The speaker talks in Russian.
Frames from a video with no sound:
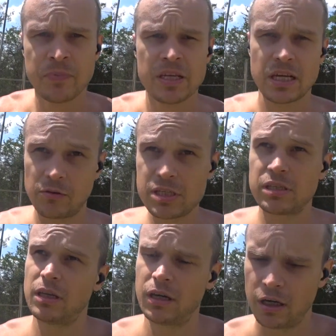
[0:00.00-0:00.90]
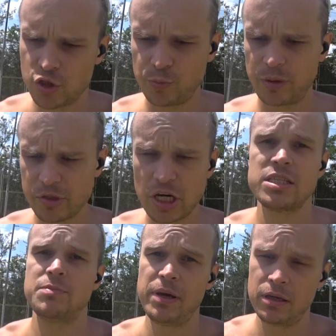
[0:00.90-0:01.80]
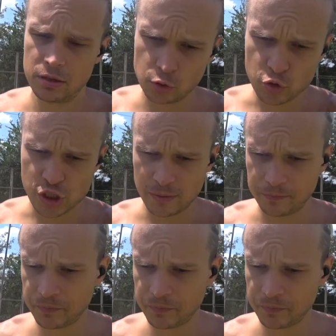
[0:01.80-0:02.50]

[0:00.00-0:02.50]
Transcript: Соответственно, хочу пробежать теперь лучше.